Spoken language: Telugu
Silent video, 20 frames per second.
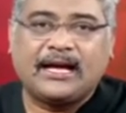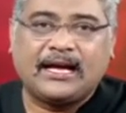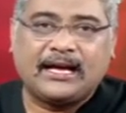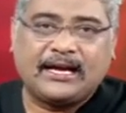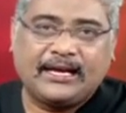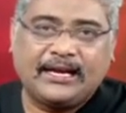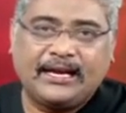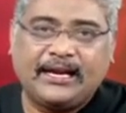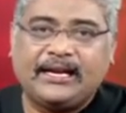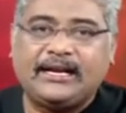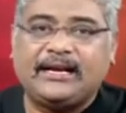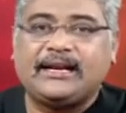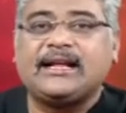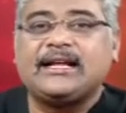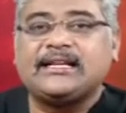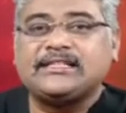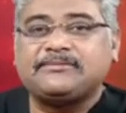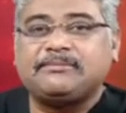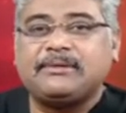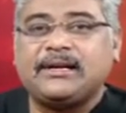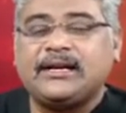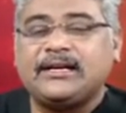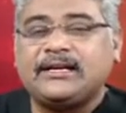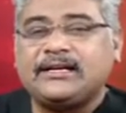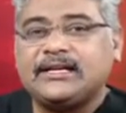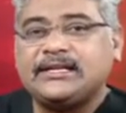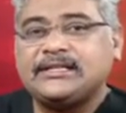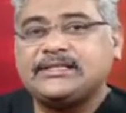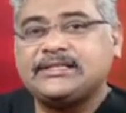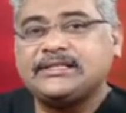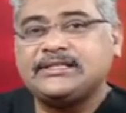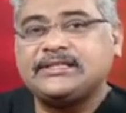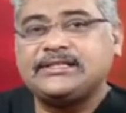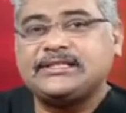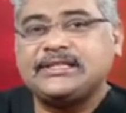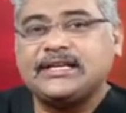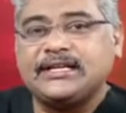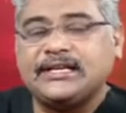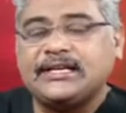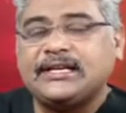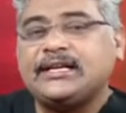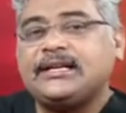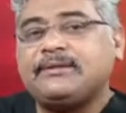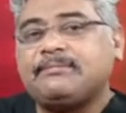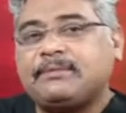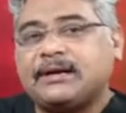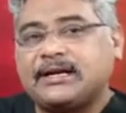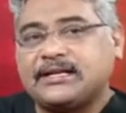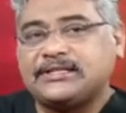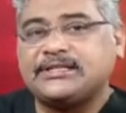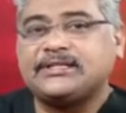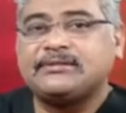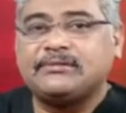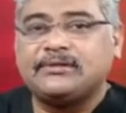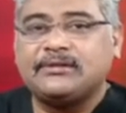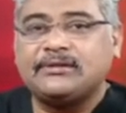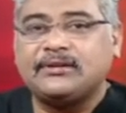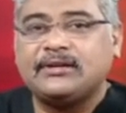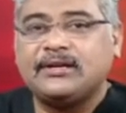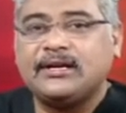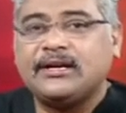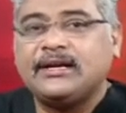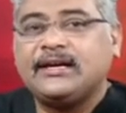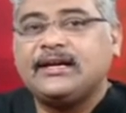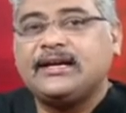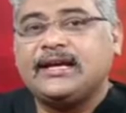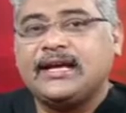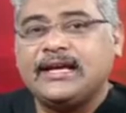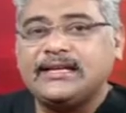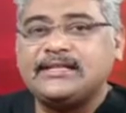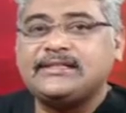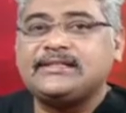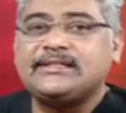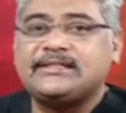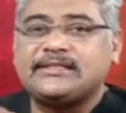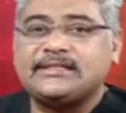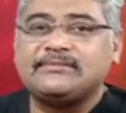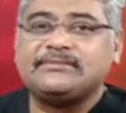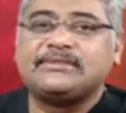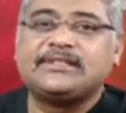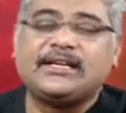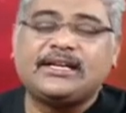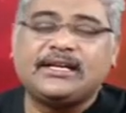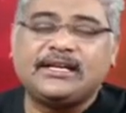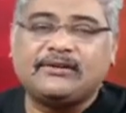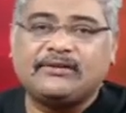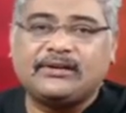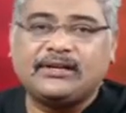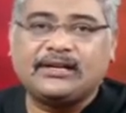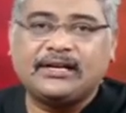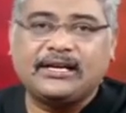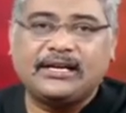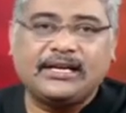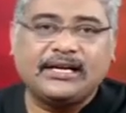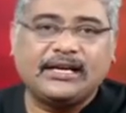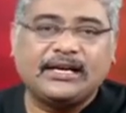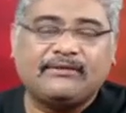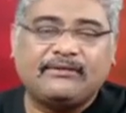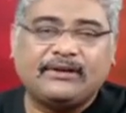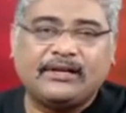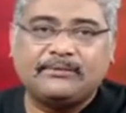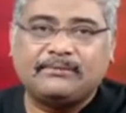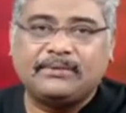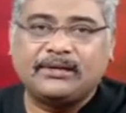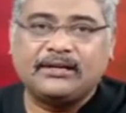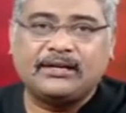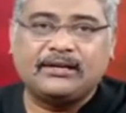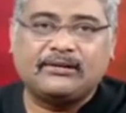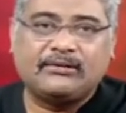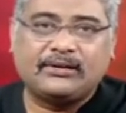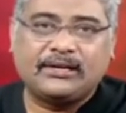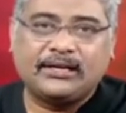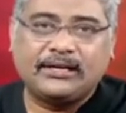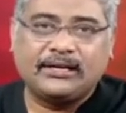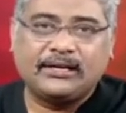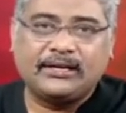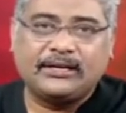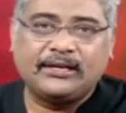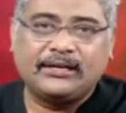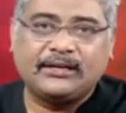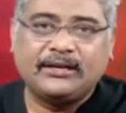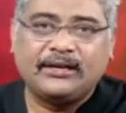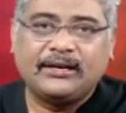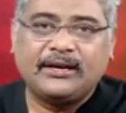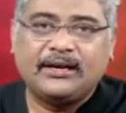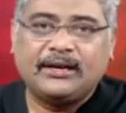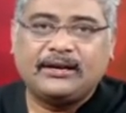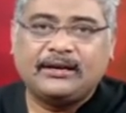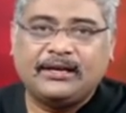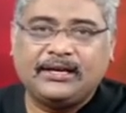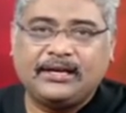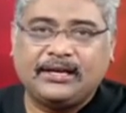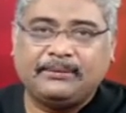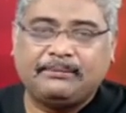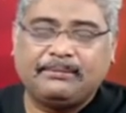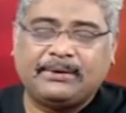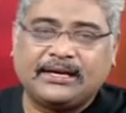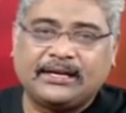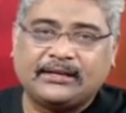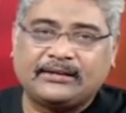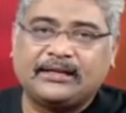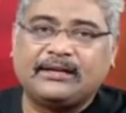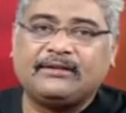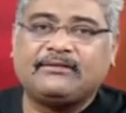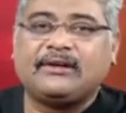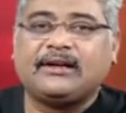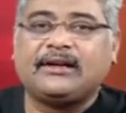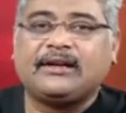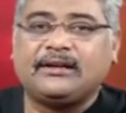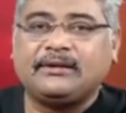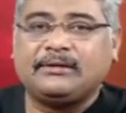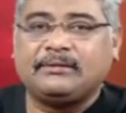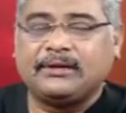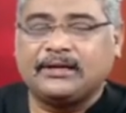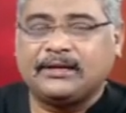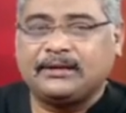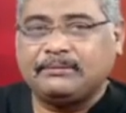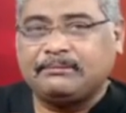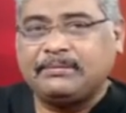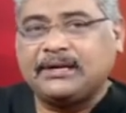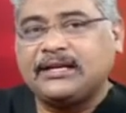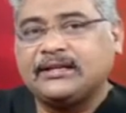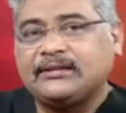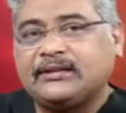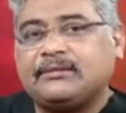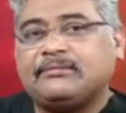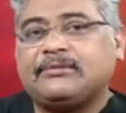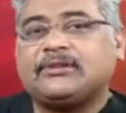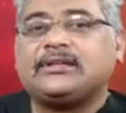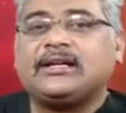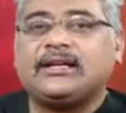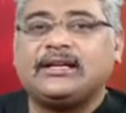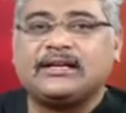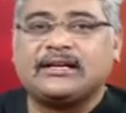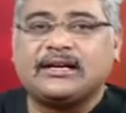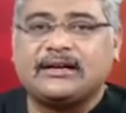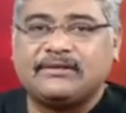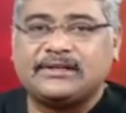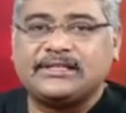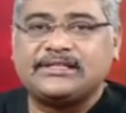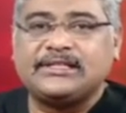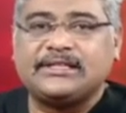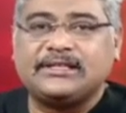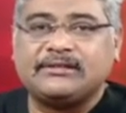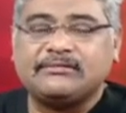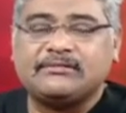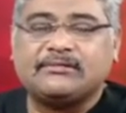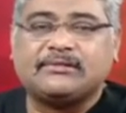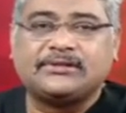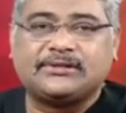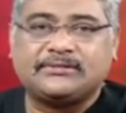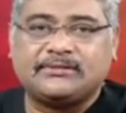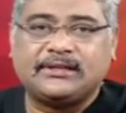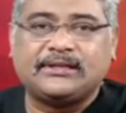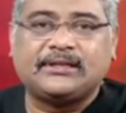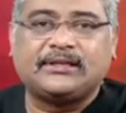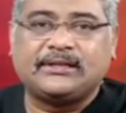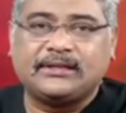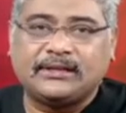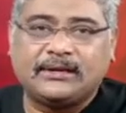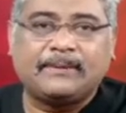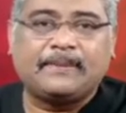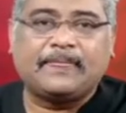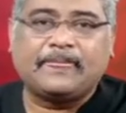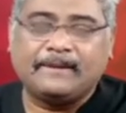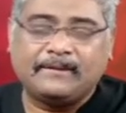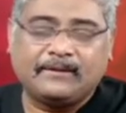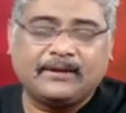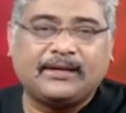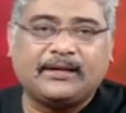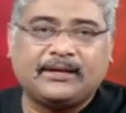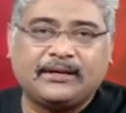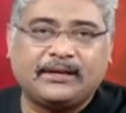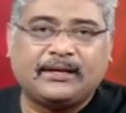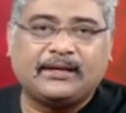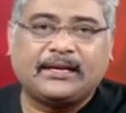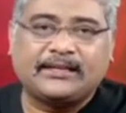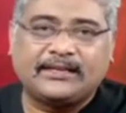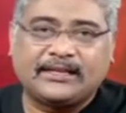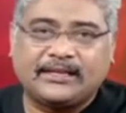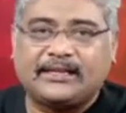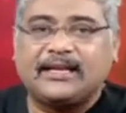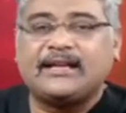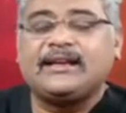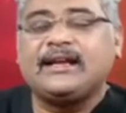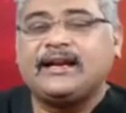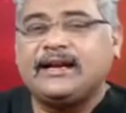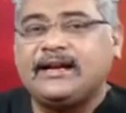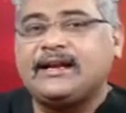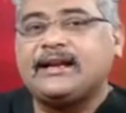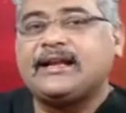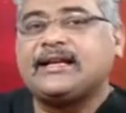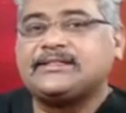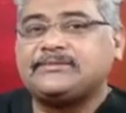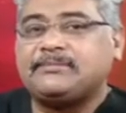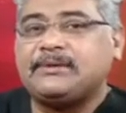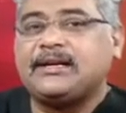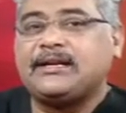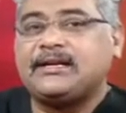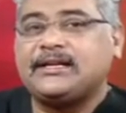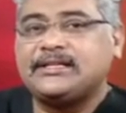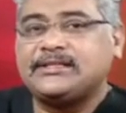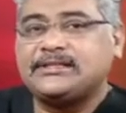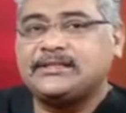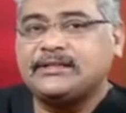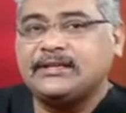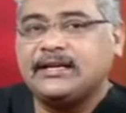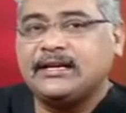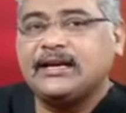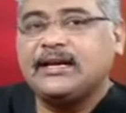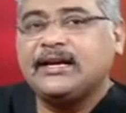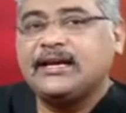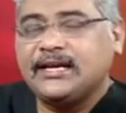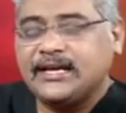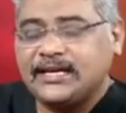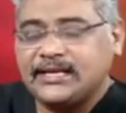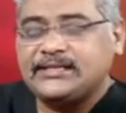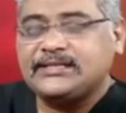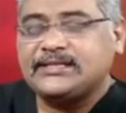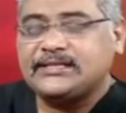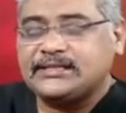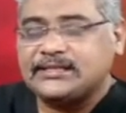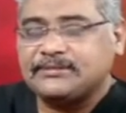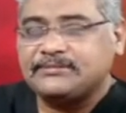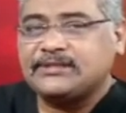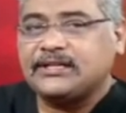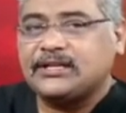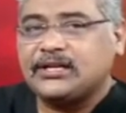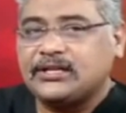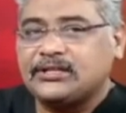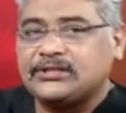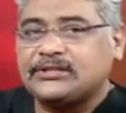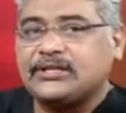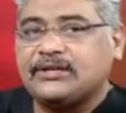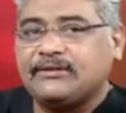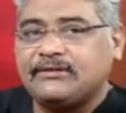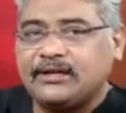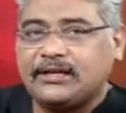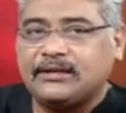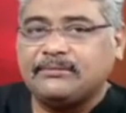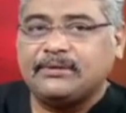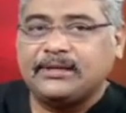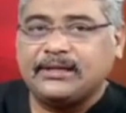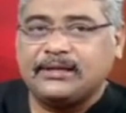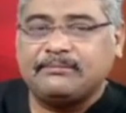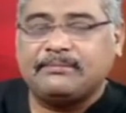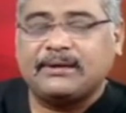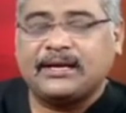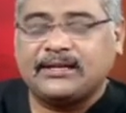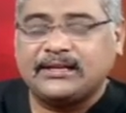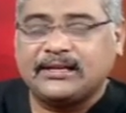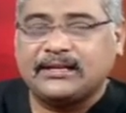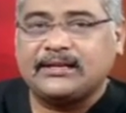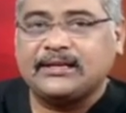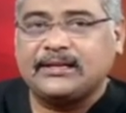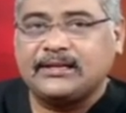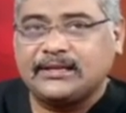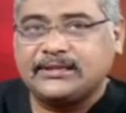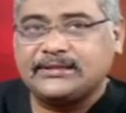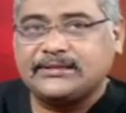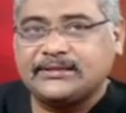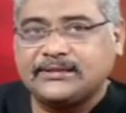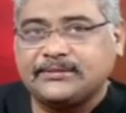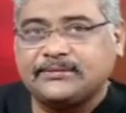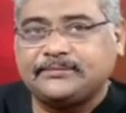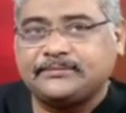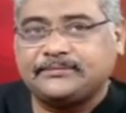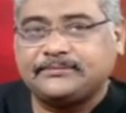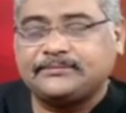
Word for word: ఆ హెయిర్ ట్రాన్స్ప్లాంటేషన్ చేయలేని పక్షంలో హెయిర్ సిస్టమ్స్ అనేవి కూడా రెడీగా అవైలబుల్గా ఉంటాయండి ఈ బట్టతల వారి బట్టతల మొత్తాన్ని కవర్ చేయడం కోసం అన్నట్టుగా ఓకే అదర్ దాన్ హెయిర్ ట్రాన్స్ప్లాంటేషన్ హెయిర్ సిస్టమ్స్ ఆర్ ఆల్సో అవైలబుల్ ఇన్ పార్ద క్లినిక్స్